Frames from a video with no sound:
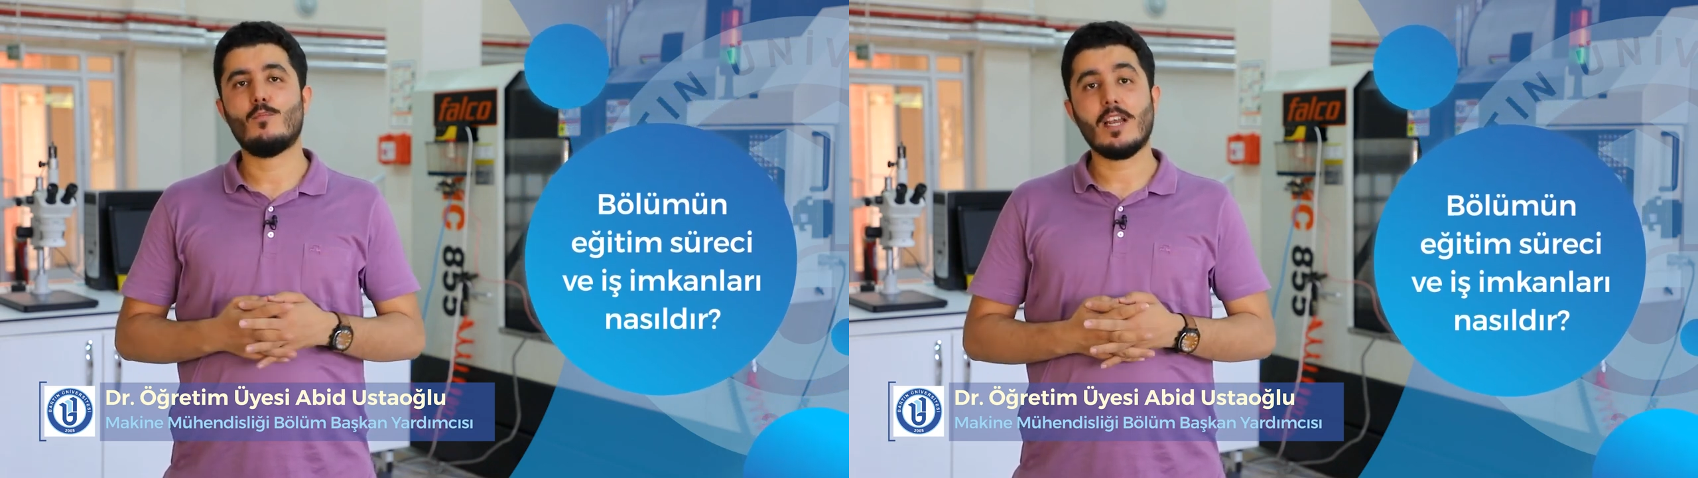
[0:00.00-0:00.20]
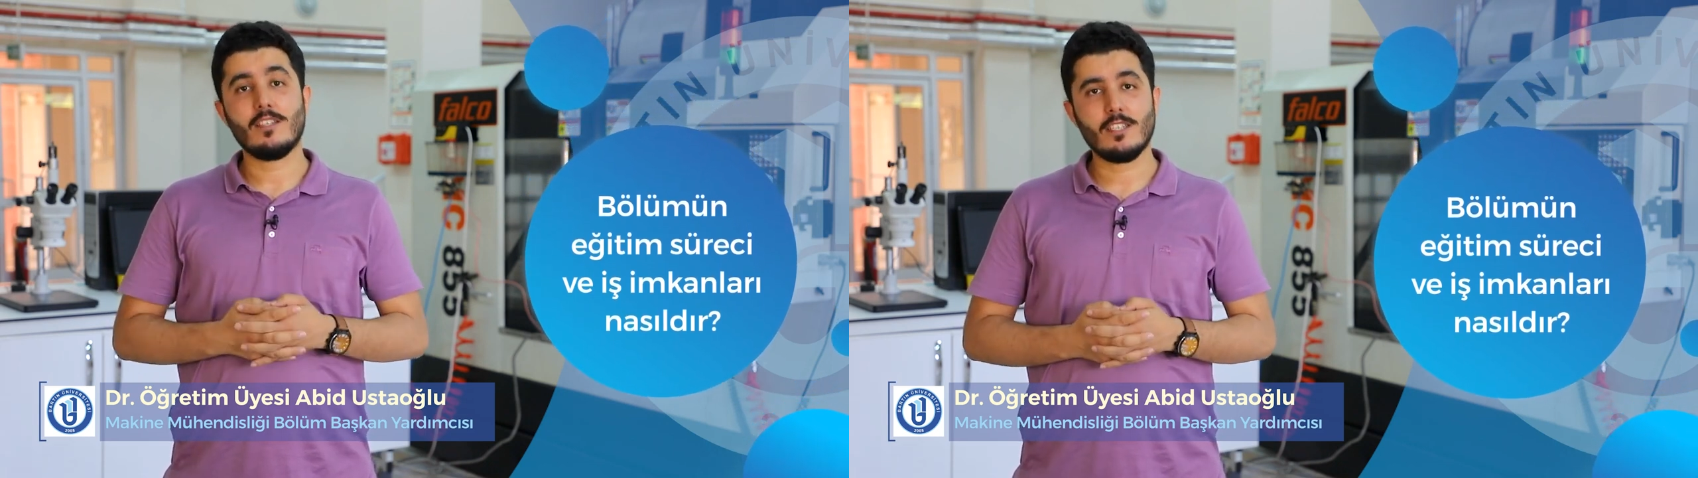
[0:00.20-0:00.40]

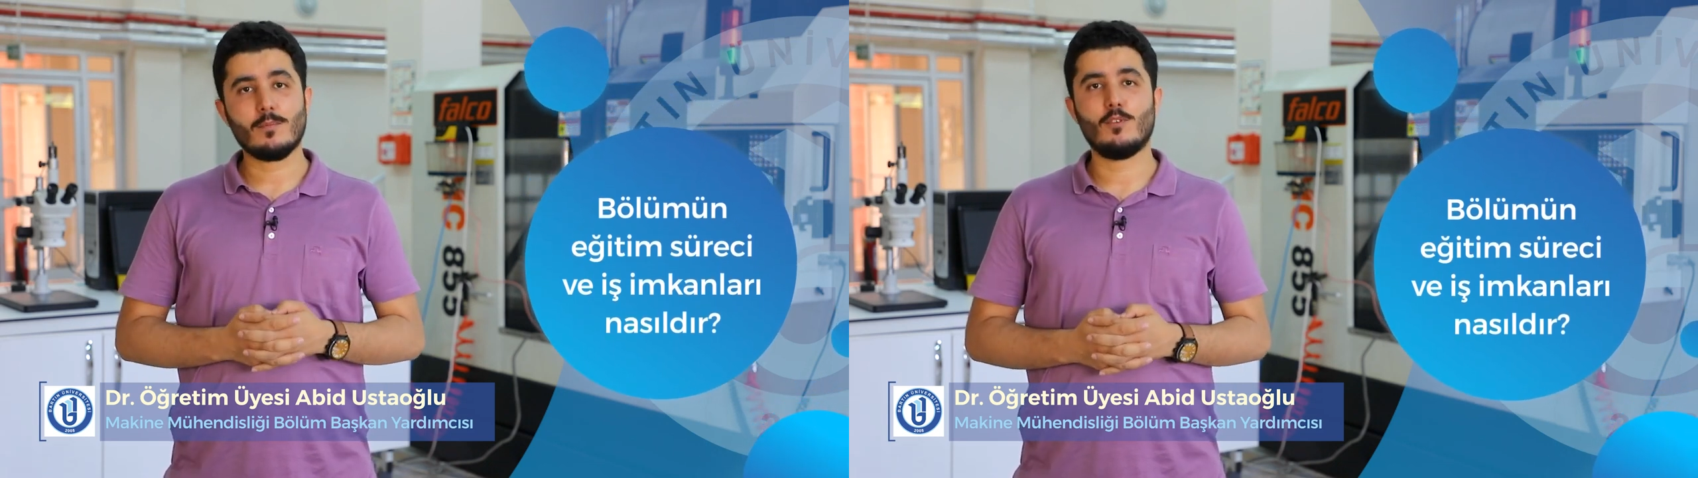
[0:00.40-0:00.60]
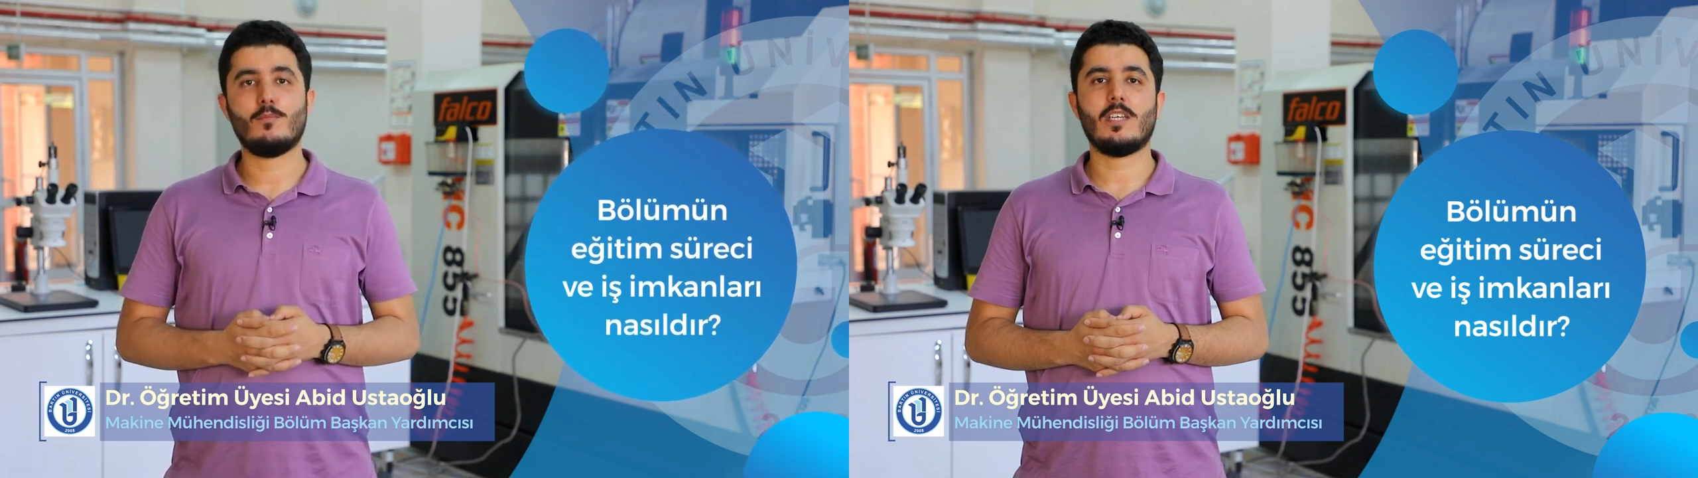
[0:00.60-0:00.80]

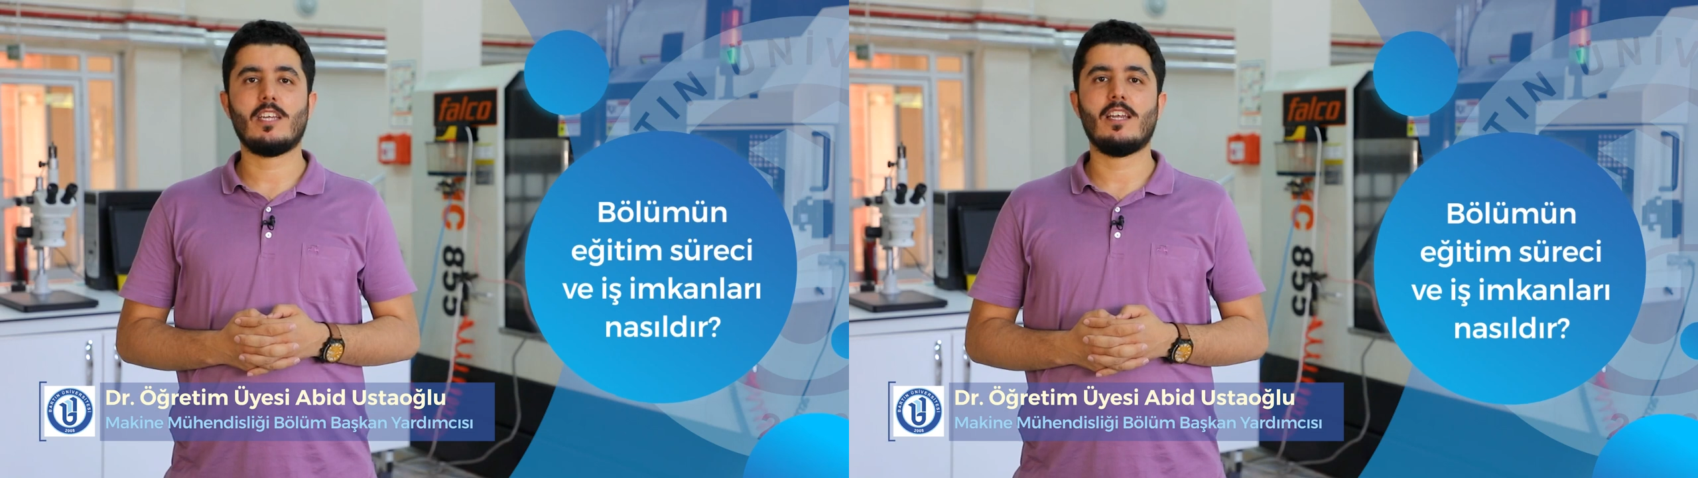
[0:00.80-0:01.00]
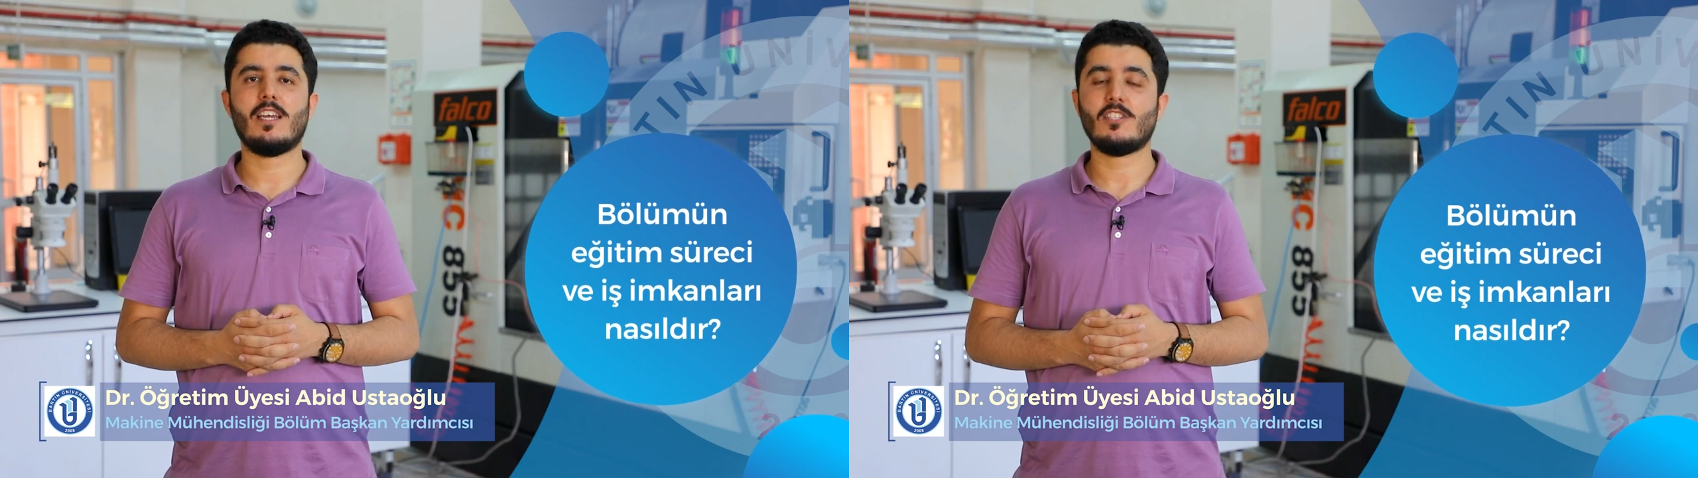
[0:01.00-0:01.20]
mühendislik
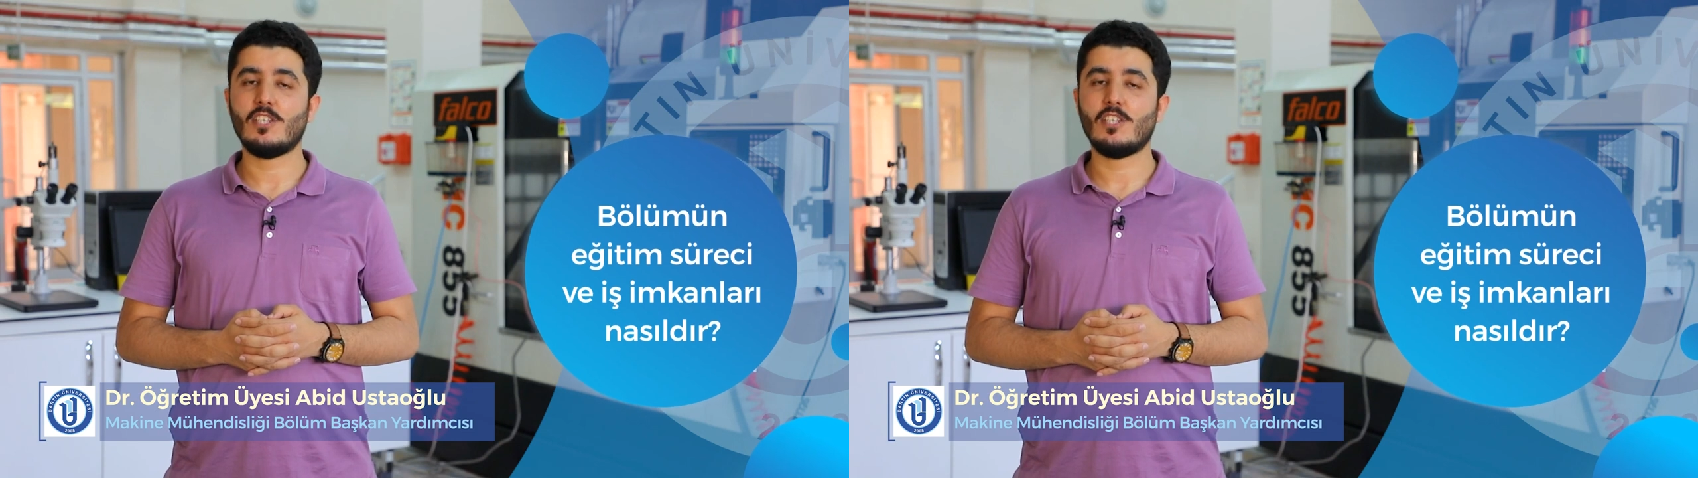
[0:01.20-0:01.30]
bölümleriyle